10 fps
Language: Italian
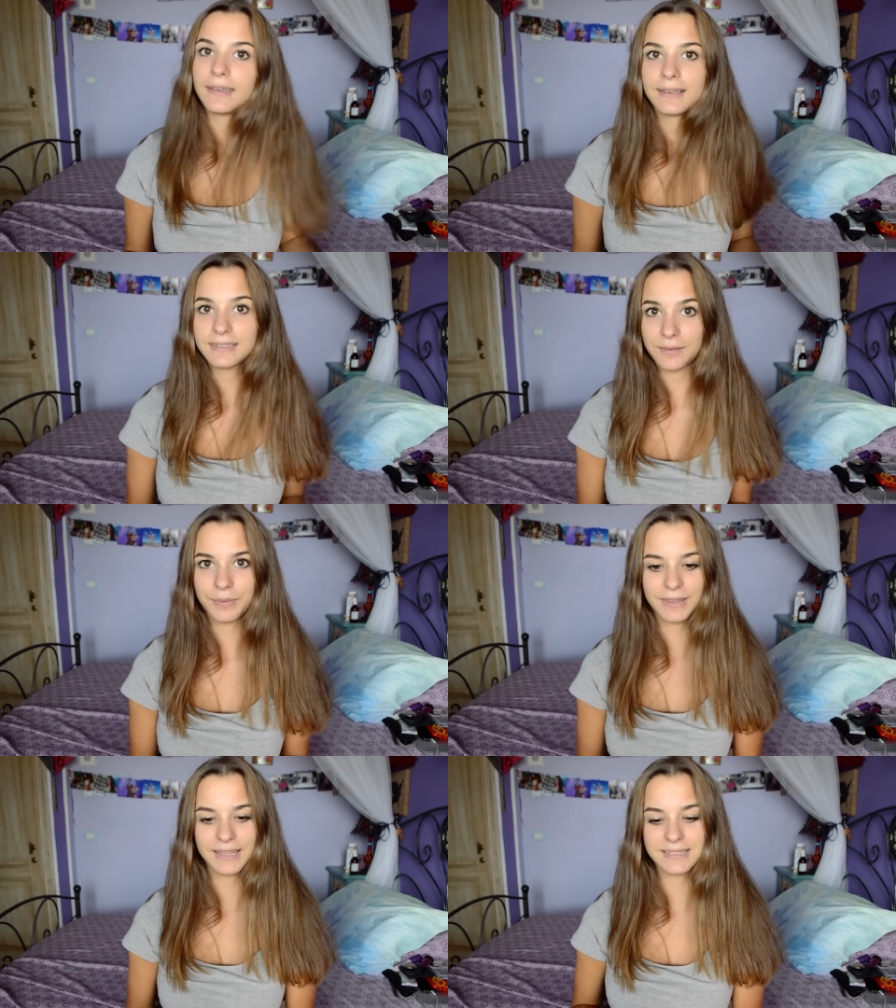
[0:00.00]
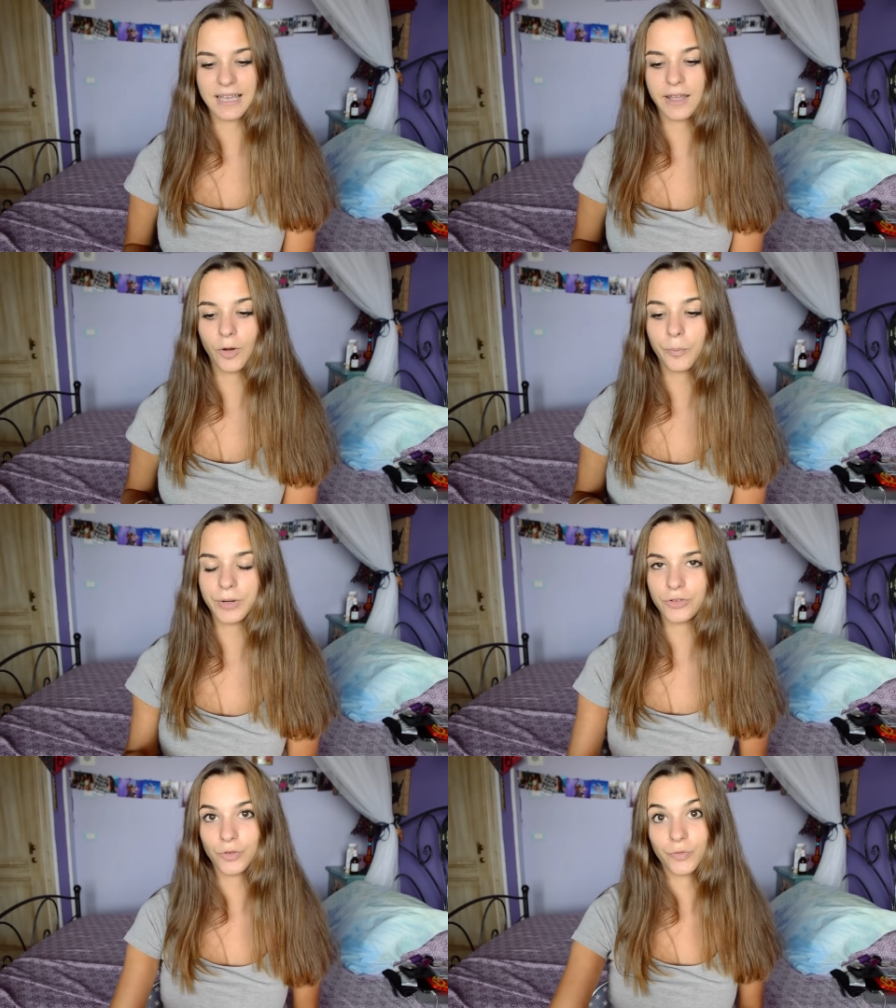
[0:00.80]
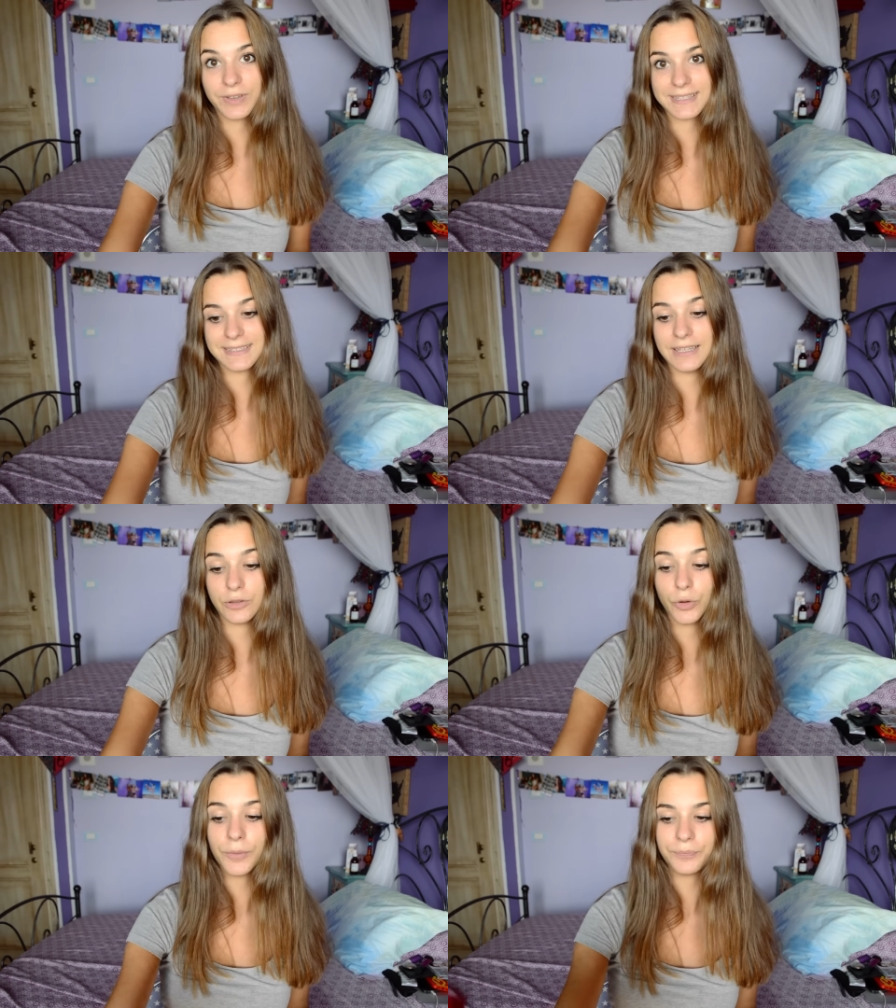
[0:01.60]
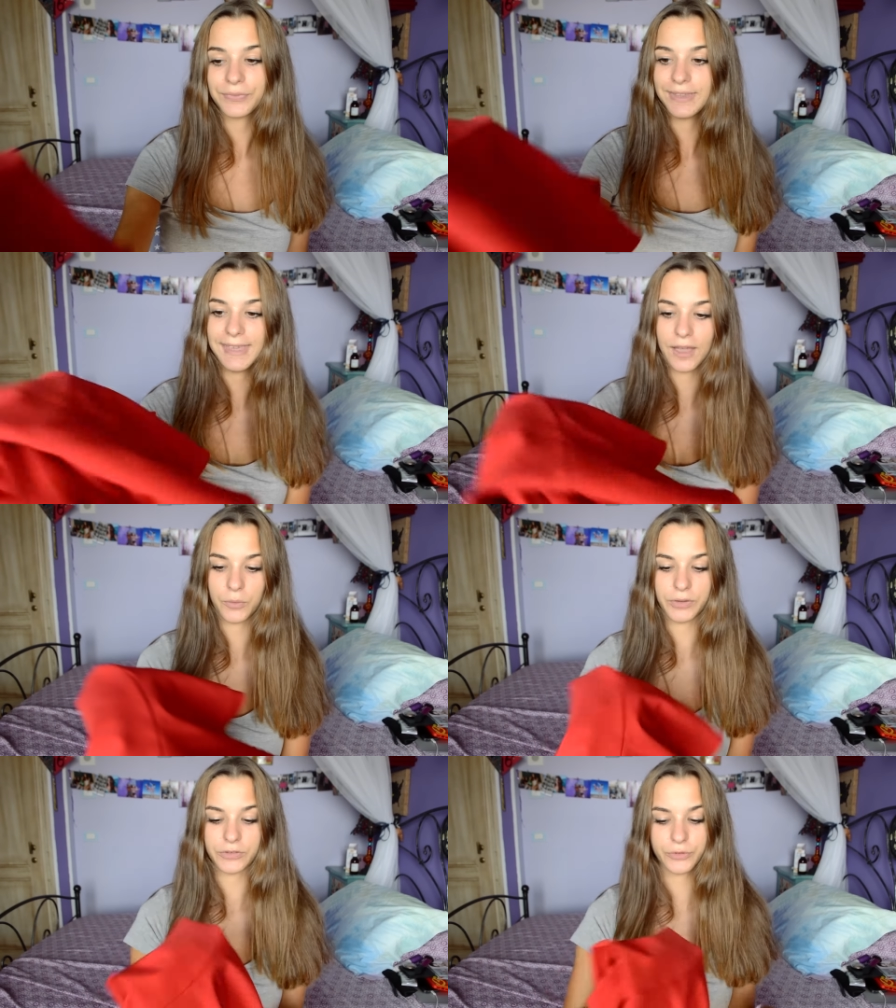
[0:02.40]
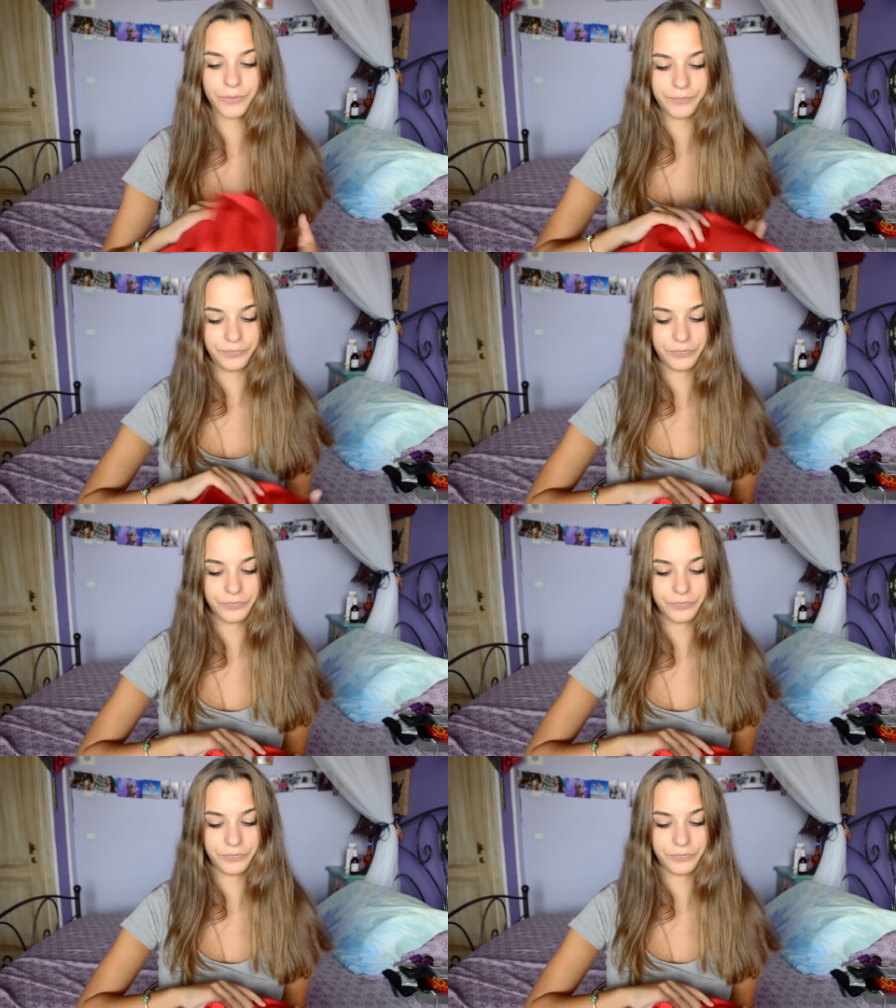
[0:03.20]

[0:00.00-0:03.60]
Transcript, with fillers: Sempre da Zara ho preso un vestito, che è questo,